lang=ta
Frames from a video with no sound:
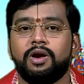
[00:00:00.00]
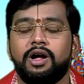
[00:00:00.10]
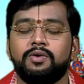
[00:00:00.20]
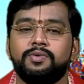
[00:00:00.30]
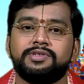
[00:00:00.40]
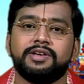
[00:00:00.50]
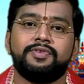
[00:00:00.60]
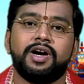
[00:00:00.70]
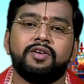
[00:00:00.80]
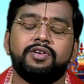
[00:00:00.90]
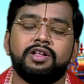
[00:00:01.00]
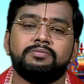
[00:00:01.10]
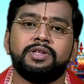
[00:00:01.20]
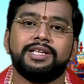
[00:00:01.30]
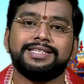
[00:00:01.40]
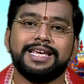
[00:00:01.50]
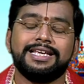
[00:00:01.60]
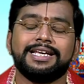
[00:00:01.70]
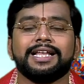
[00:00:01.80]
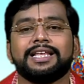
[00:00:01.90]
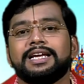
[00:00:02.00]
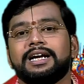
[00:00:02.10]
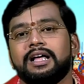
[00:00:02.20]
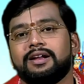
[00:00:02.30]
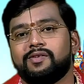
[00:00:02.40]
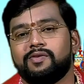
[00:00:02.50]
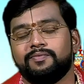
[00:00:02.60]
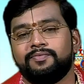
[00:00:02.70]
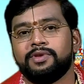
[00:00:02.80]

ராகு செவ்வாடை போது ஜெயிக்கிறது நீங்களாக இருக்கும்